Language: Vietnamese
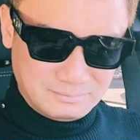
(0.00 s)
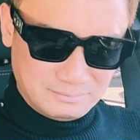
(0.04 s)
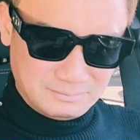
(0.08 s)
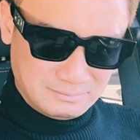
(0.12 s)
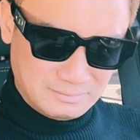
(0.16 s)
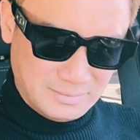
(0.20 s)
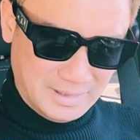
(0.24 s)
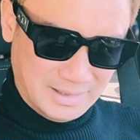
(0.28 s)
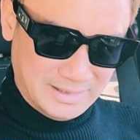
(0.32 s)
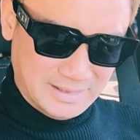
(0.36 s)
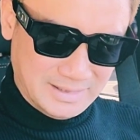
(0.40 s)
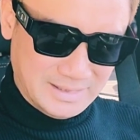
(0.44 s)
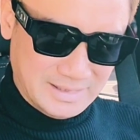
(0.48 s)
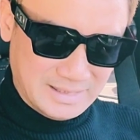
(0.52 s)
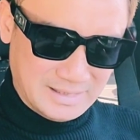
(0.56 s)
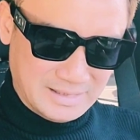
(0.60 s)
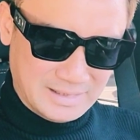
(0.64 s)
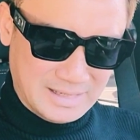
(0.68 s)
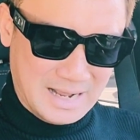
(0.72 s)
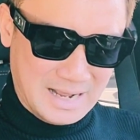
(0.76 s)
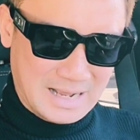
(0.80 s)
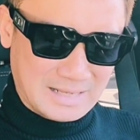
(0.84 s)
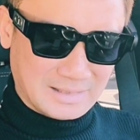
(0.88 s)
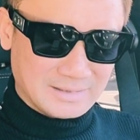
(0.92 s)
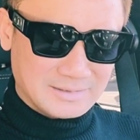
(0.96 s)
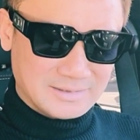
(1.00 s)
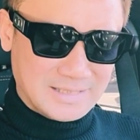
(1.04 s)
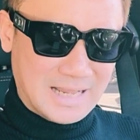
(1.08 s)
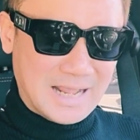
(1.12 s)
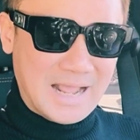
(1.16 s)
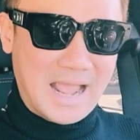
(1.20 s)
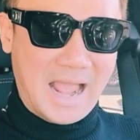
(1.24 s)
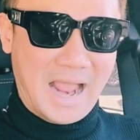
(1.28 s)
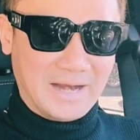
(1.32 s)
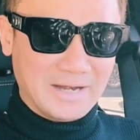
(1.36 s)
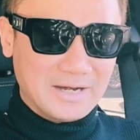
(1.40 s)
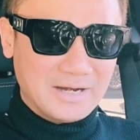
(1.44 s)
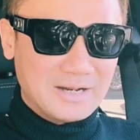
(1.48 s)
bị à, sát
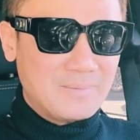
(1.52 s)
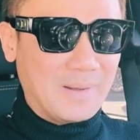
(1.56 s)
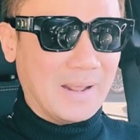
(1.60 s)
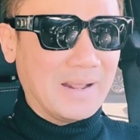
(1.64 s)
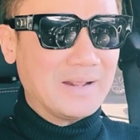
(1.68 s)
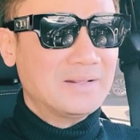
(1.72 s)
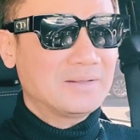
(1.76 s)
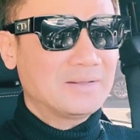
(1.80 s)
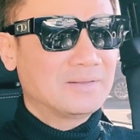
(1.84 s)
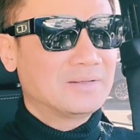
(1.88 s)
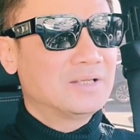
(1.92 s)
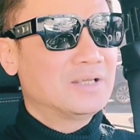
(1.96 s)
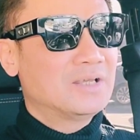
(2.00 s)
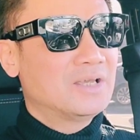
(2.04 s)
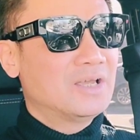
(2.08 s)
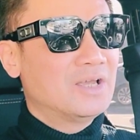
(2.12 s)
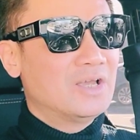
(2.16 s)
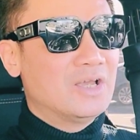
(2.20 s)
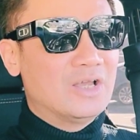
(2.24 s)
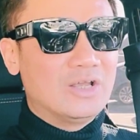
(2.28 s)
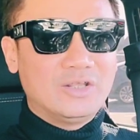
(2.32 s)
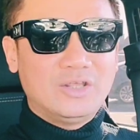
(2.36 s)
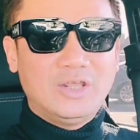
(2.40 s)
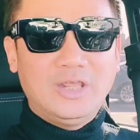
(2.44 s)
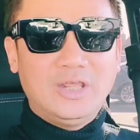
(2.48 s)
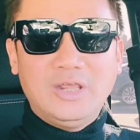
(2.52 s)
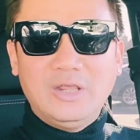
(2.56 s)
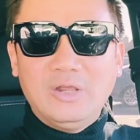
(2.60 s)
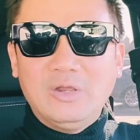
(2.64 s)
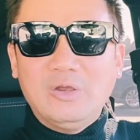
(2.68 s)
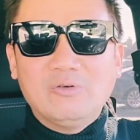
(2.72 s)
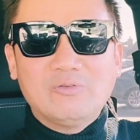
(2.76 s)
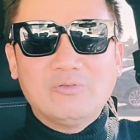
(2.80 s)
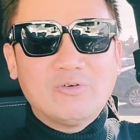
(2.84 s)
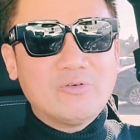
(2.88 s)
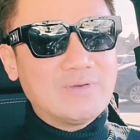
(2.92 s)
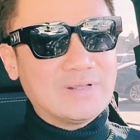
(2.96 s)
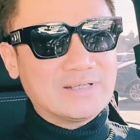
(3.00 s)
hại đó các bạn
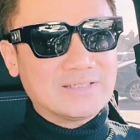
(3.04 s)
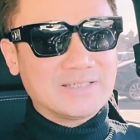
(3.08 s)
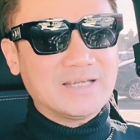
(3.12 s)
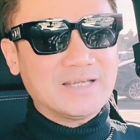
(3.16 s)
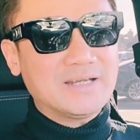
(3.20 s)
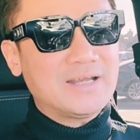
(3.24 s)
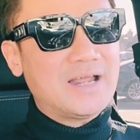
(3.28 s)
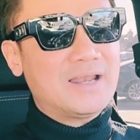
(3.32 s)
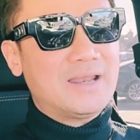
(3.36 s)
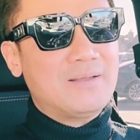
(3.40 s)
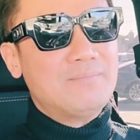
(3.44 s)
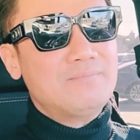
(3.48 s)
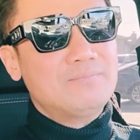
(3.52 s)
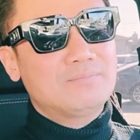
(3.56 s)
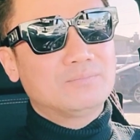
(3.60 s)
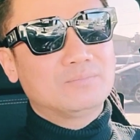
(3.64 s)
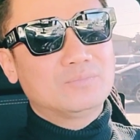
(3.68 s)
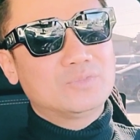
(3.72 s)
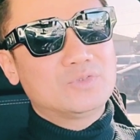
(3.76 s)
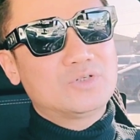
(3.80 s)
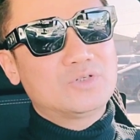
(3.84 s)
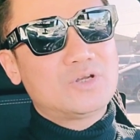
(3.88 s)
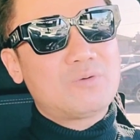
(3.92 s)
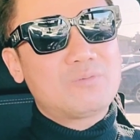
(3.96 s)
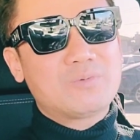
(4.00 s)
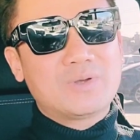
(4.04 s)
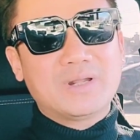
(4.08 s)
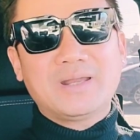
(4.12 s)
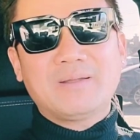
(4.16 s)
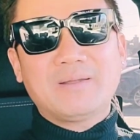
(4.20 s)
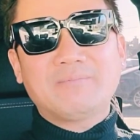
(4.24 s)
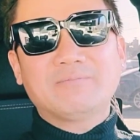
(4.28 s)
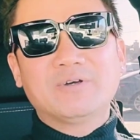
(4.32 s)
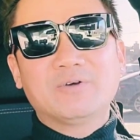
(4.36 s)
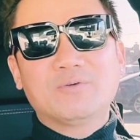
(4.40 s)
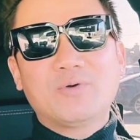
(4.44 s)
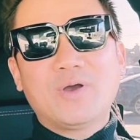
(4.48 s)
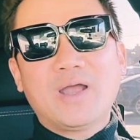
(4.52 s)
nhiều vụ việc xảy ra lắm trong cái
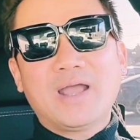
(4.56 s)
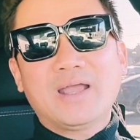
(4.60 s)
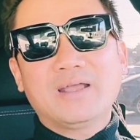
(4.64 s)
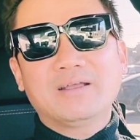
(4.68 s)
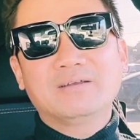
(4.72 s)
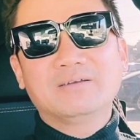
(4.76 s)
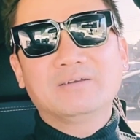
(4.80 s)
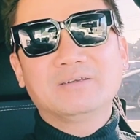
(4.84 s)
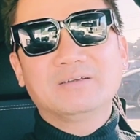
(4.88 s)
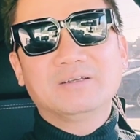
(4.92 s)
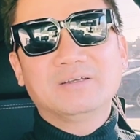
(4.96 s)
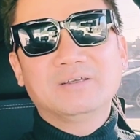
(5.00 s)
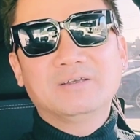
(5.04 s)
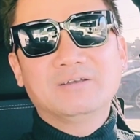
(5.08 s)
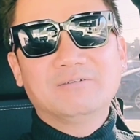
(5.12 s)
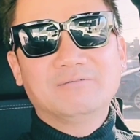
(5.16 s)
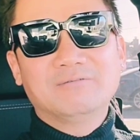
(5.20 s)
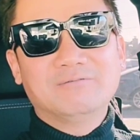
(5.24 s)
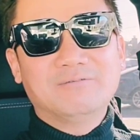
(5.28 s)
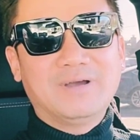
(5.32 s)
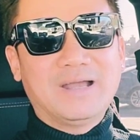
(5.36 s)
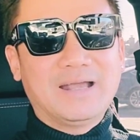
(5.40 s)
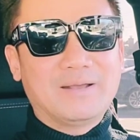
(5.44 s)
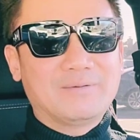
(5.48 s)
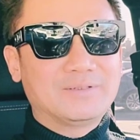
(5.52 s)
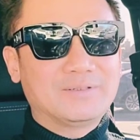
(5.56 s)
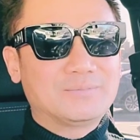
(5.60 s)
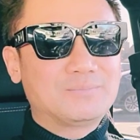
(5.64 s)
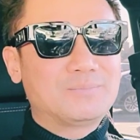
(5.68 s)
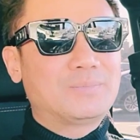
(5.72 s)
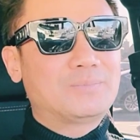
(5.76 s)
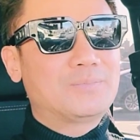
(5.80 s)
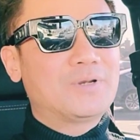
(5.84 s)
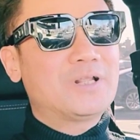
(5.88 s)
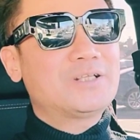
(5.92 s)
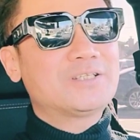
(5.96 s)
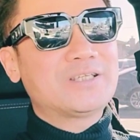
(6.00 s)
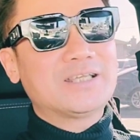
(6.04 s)
năm vừa qua và
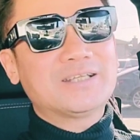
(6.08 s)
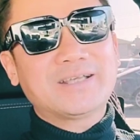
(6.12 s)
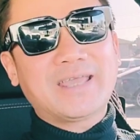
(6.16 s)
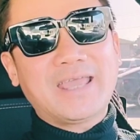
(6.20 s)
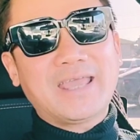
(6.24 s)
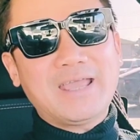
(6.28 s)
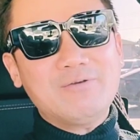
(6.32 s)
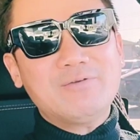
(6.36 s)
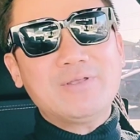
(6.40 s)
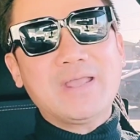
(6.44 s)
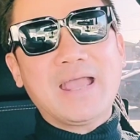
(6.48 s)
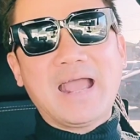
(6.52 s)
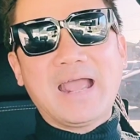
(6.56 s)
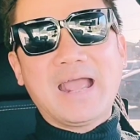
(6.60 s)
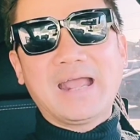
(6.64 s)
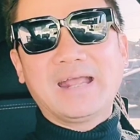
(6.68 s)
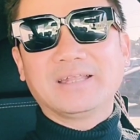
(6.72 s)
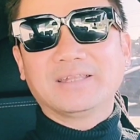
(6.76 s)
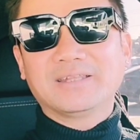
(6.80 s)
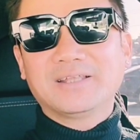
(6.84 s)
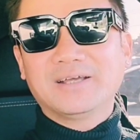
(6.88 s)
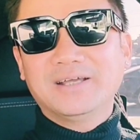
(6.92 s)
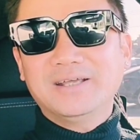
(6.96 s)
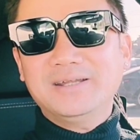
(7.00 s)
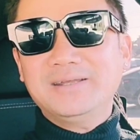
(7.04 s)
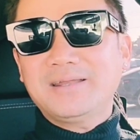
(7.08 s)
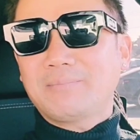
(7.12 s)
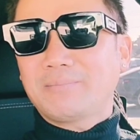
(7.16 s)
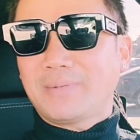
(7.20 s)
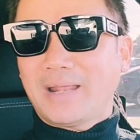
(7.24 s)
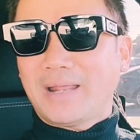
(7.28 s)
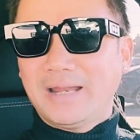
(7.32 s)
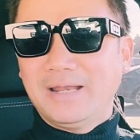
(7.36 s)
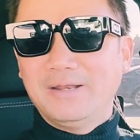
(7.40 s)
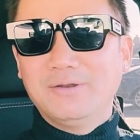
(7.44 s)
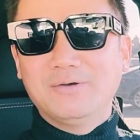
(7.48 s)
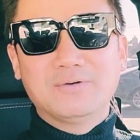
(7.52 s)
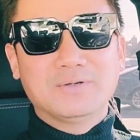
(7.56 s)
nó sẽ kéo dài tới năm
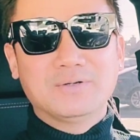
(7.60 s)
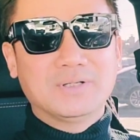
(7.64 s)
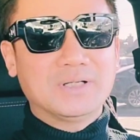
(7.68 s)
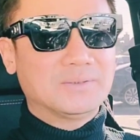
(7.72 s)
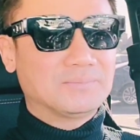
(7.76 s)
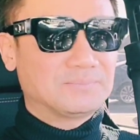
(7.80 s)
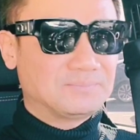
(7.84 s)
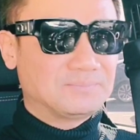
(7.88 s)
nay luôn đó,